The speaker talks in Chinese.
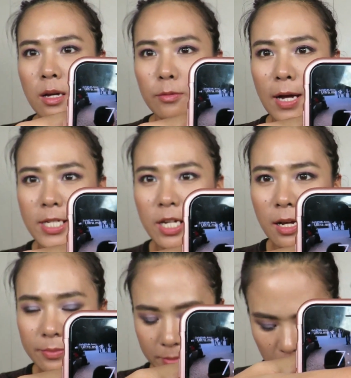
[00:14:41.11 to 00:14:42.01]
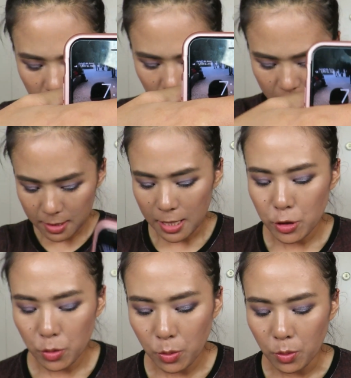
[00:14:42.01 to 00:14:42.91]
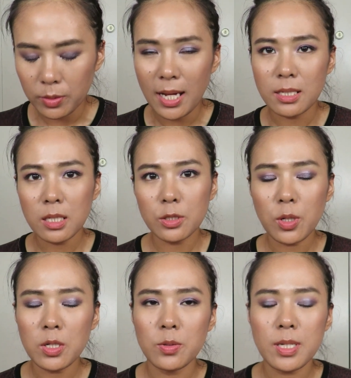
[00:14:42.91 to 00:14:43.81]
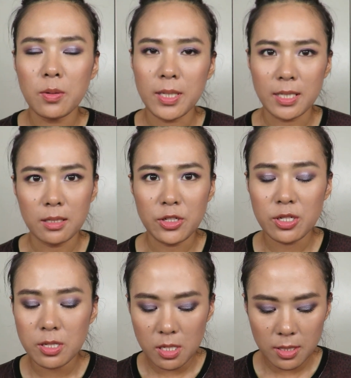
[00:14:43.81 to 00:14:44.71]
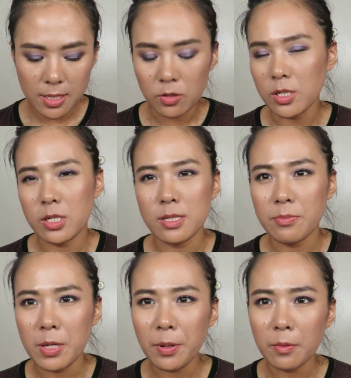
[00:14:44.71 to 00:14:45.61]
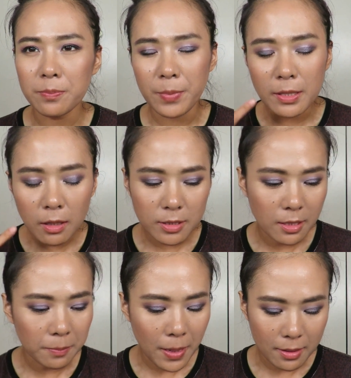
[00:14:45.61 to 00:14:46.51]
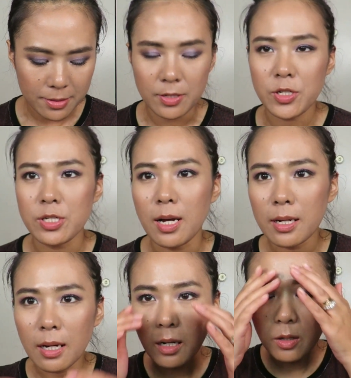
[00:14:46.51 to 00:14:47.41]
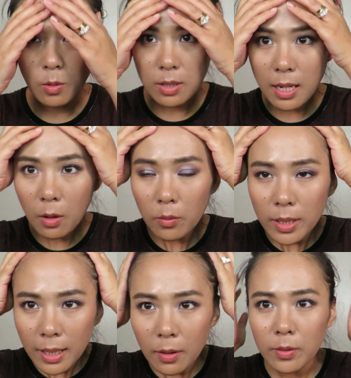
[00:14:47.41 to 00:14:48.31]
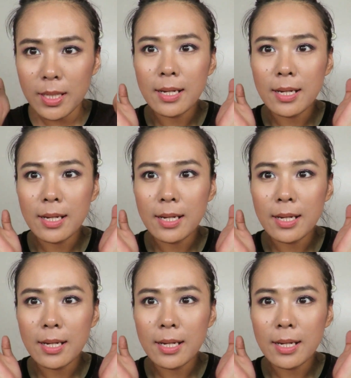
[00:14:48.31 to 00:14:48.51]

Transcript: 晚上七点三十五，那这个妆容在我脸上呢是七个小时的时间，没到没到这个八个小时啊。然后我刚回来，我给大家